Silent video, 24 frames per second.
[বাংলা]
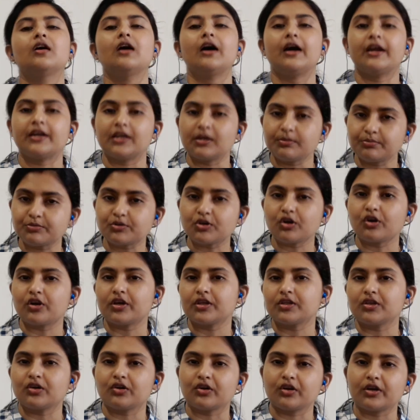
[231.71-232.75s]
অ্যাডাপ্ট করা
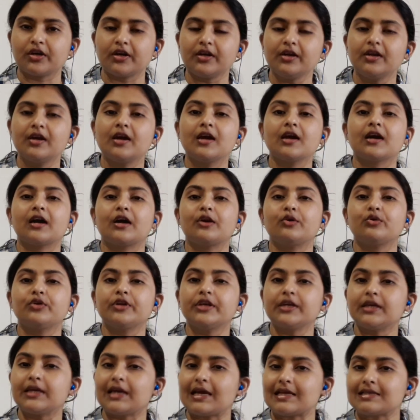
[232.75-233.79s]
দরকার কারণ
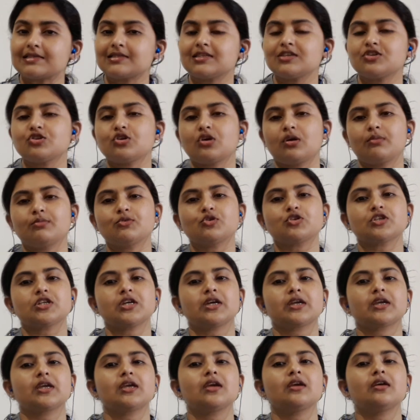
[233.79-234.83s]
এই গ্যাসের
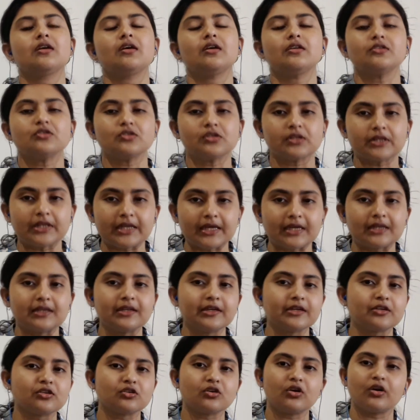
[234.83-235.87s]
সমস্যাকে
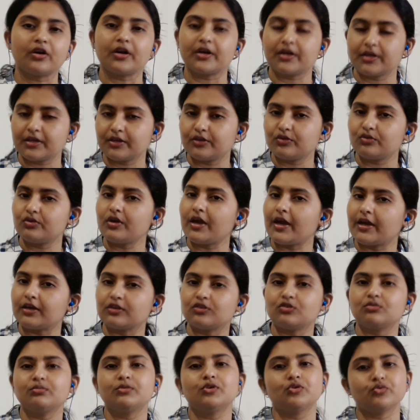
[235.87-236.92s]
নেগলেক্ট করাটা কিন্তু
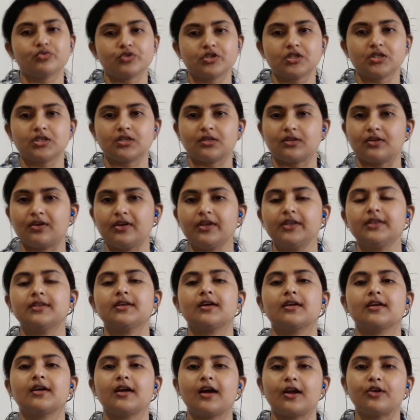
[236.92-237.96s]
একদমই উচিত নয়
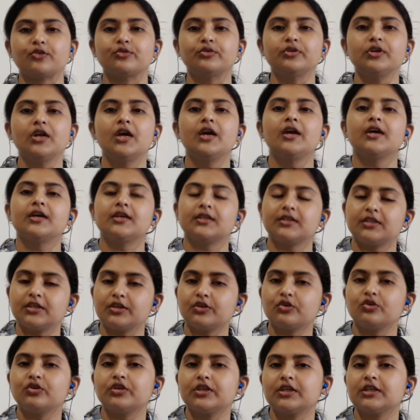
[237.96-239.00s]
তার কারণ
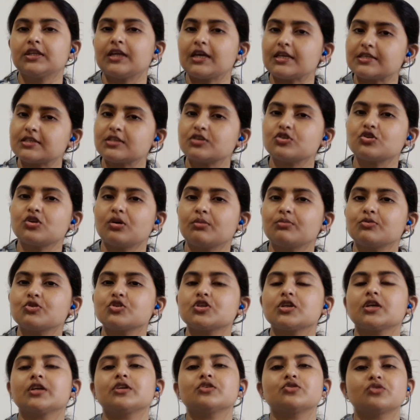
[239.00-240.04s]
দীর্ঘদিন গ্যাসের
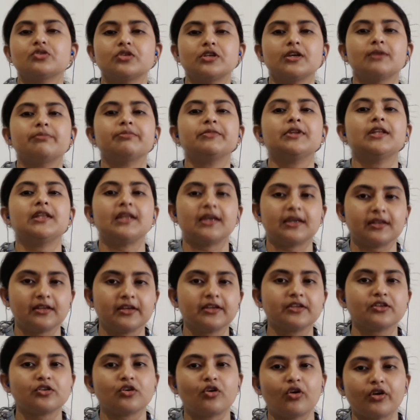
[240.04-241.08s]
সমস্যাকে যদি আপনি
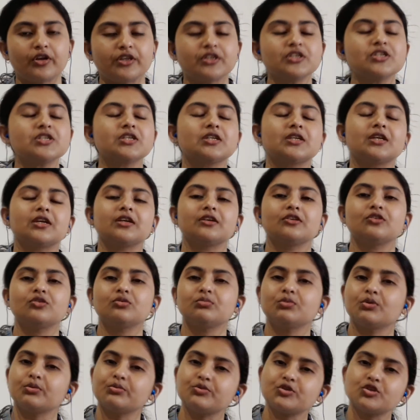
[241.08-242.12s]
নেগলেক্ট করেন সেটা কিন্তু
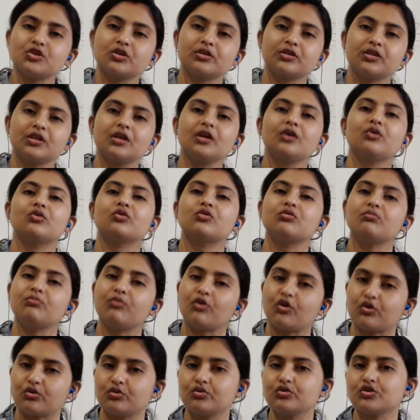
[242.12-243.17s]
ভবিষ্যতে কোনো
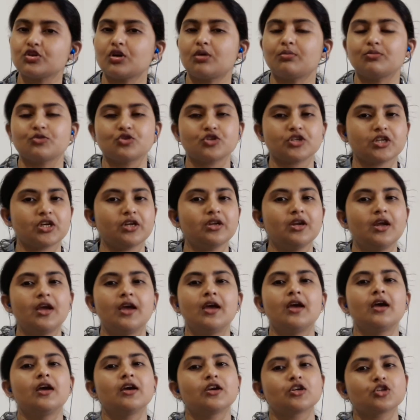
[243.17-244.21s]
বড় সমস্যার
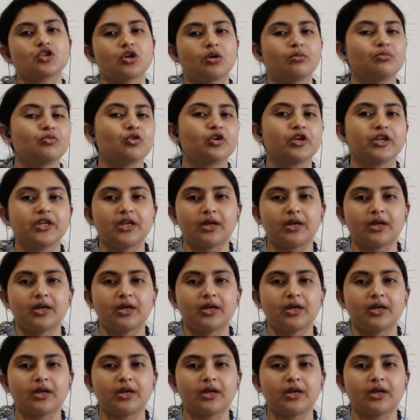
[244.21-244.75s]
সম্মুখীন